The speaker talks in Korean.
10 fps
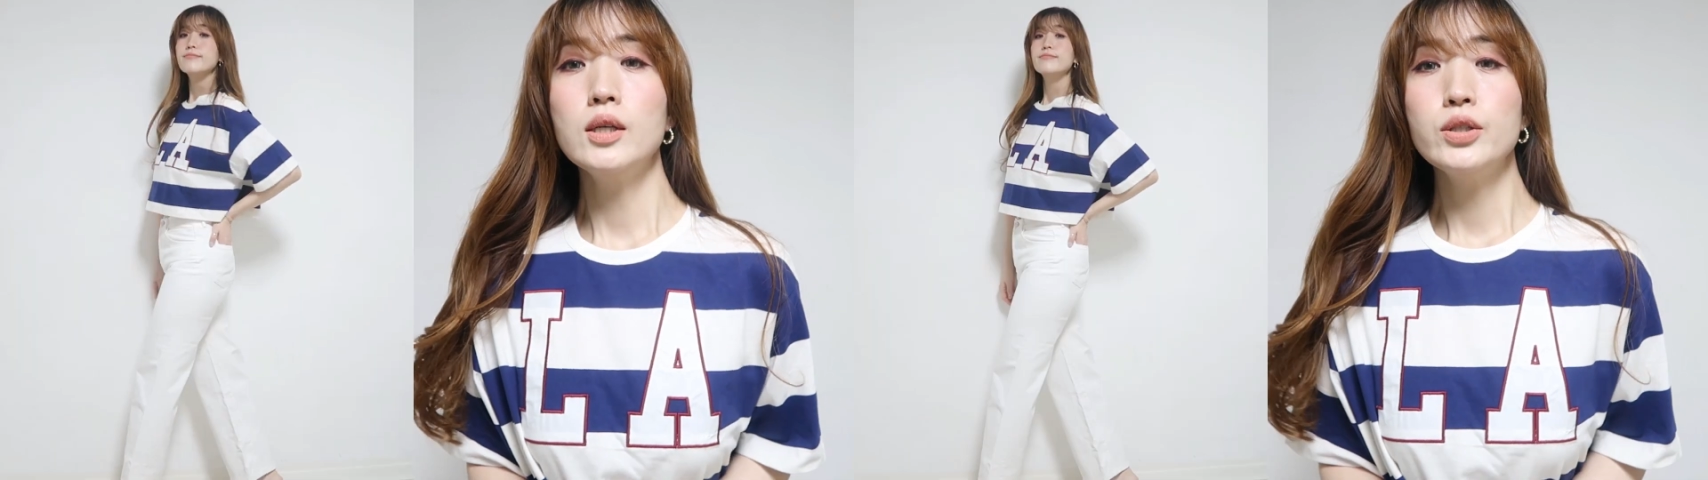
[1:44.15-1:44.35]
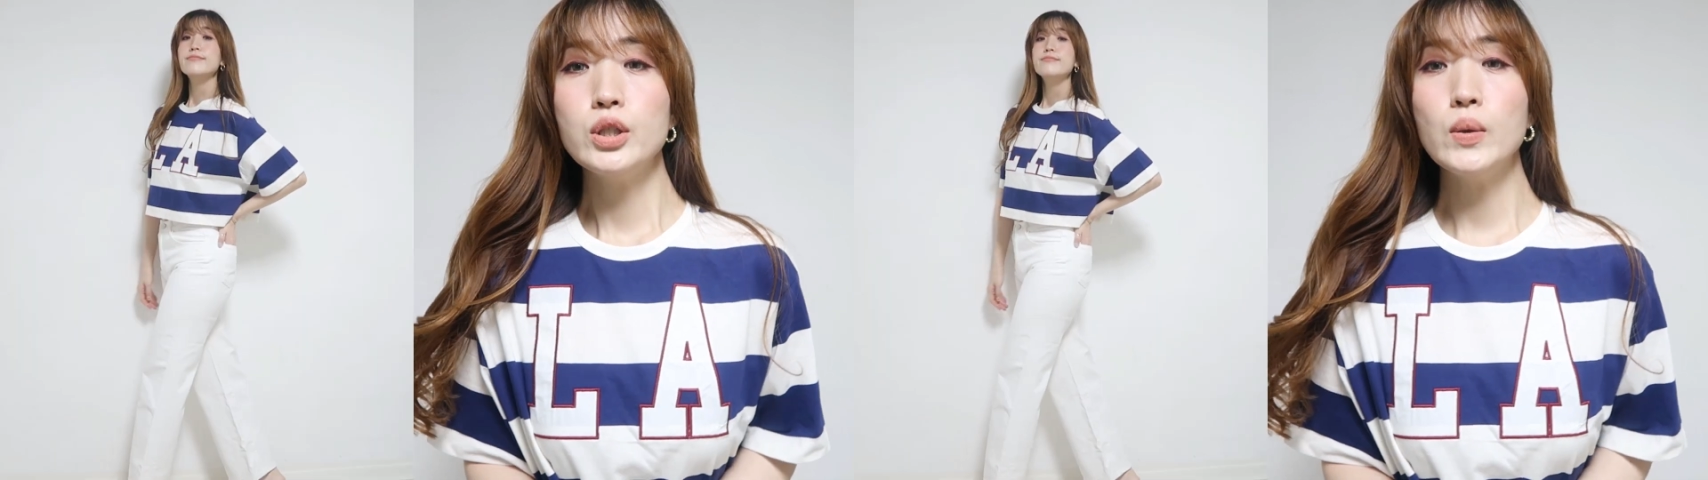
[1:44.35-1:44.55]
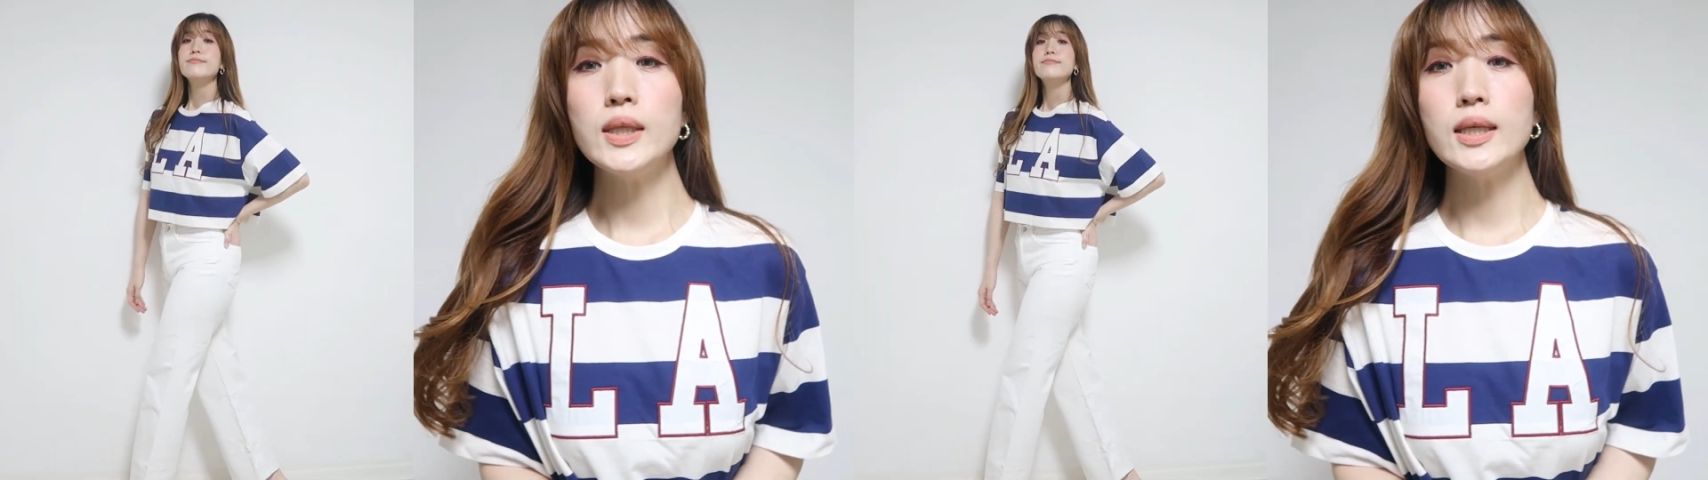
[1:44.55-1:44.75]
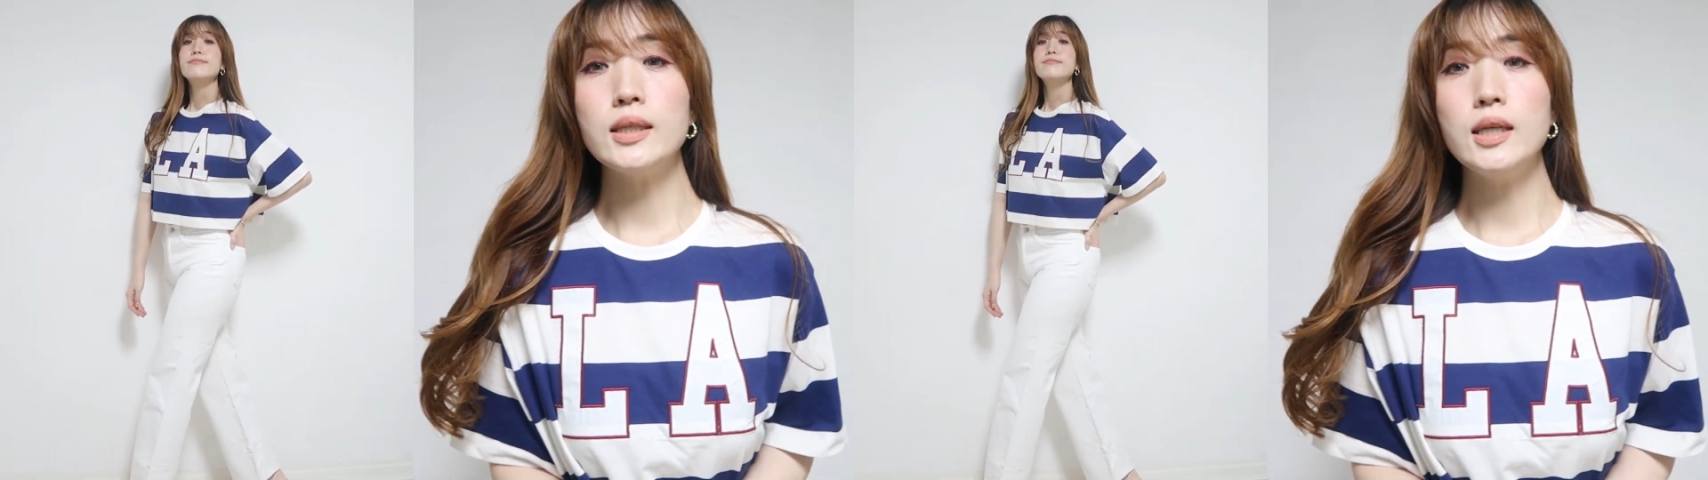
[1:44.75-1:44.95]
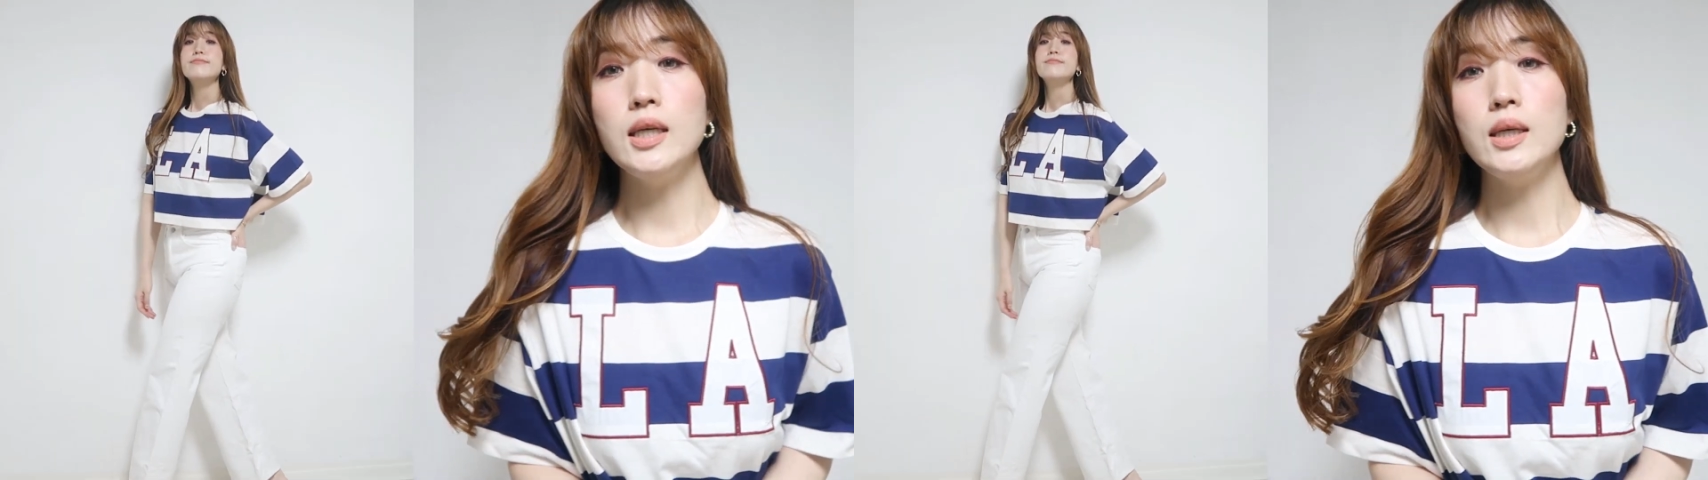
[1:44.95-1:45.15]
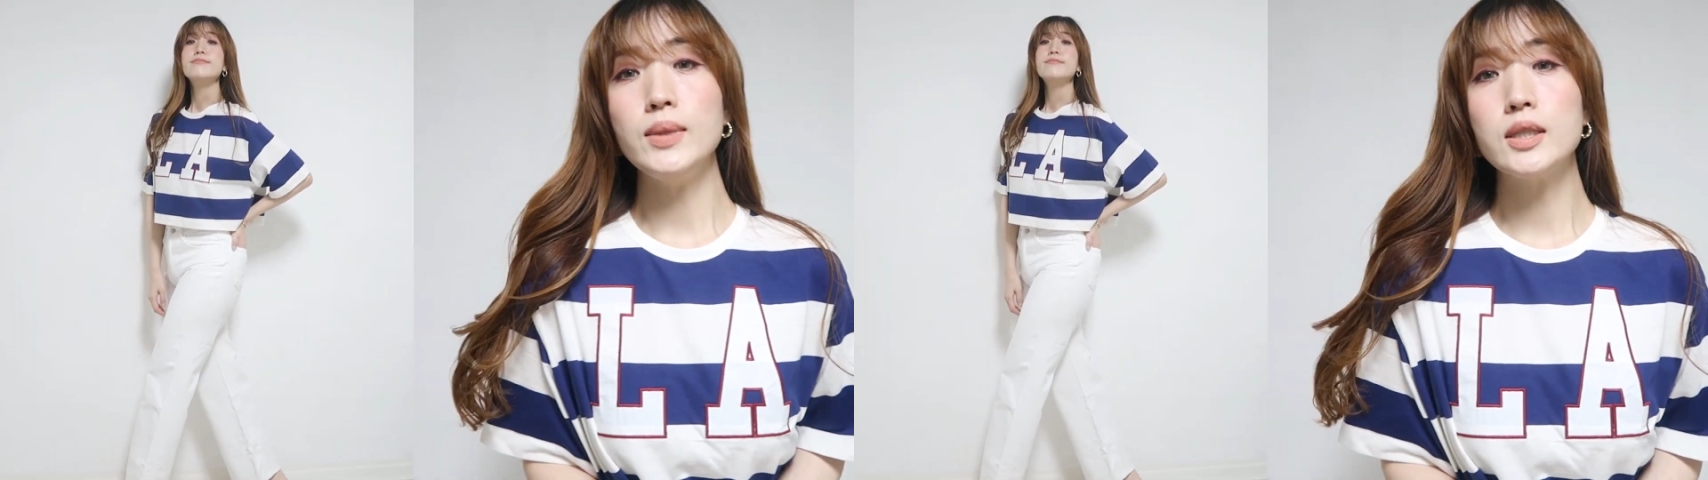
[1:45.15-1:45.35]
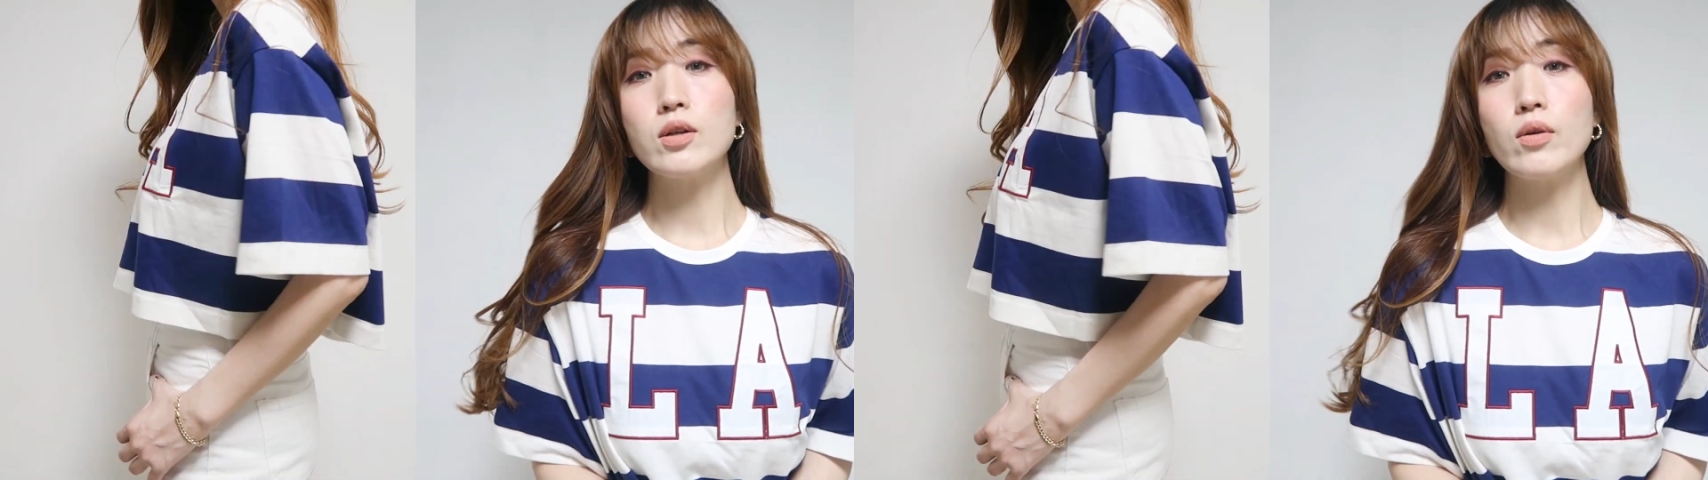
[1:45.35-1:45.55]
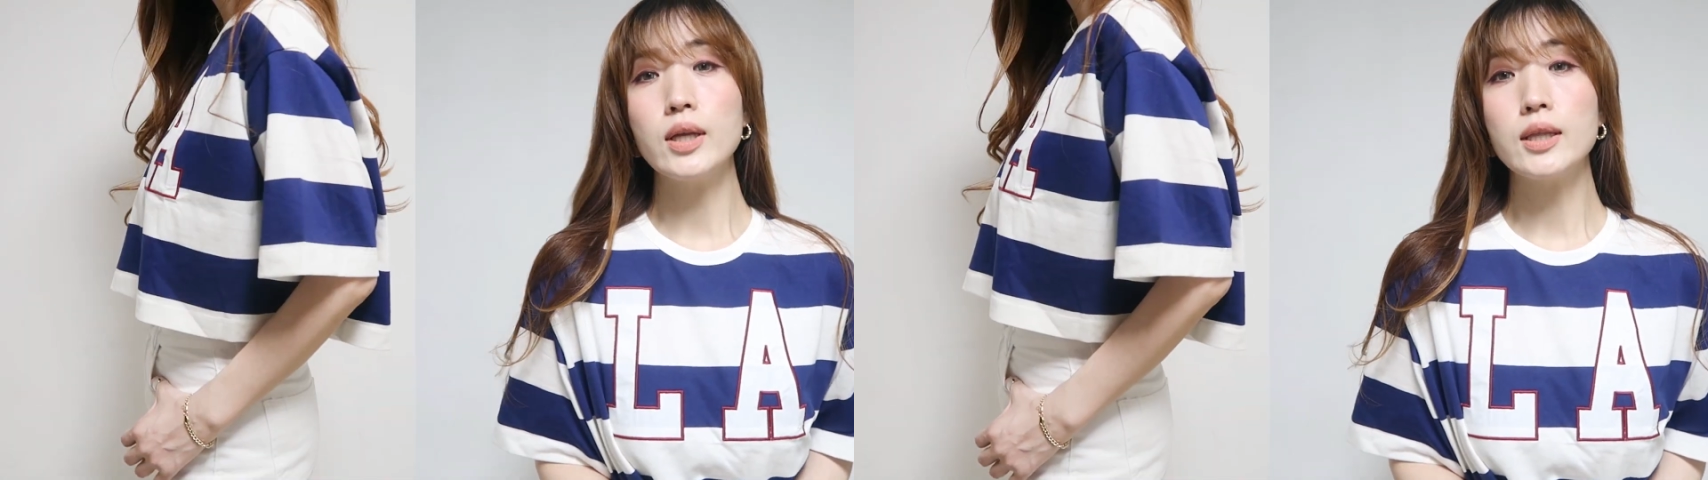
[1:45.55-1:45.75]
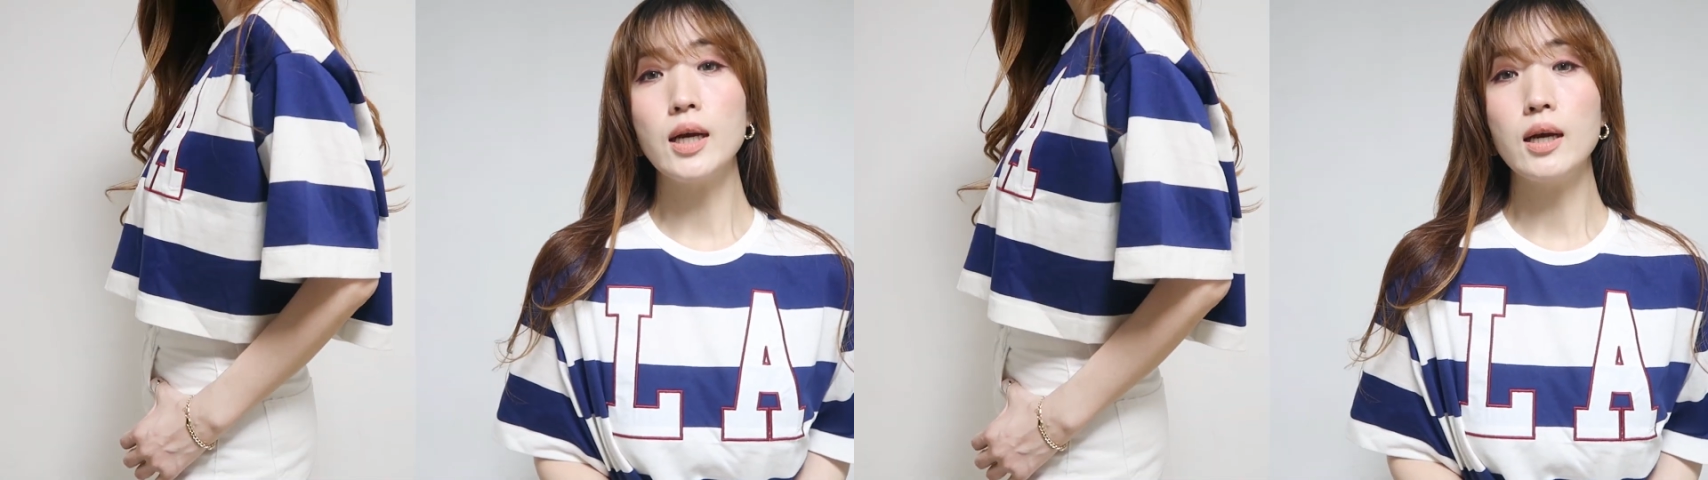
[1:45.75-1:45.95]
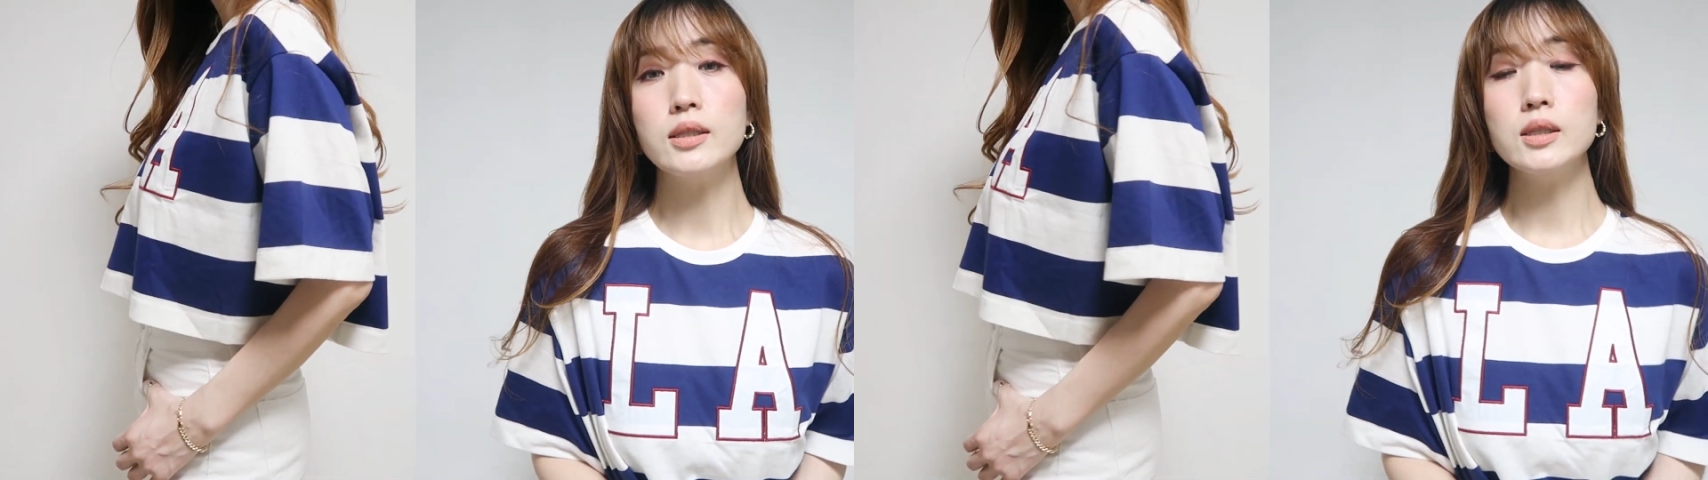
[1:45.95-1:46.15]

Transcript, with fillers: 시원한 느낌이 들었겠다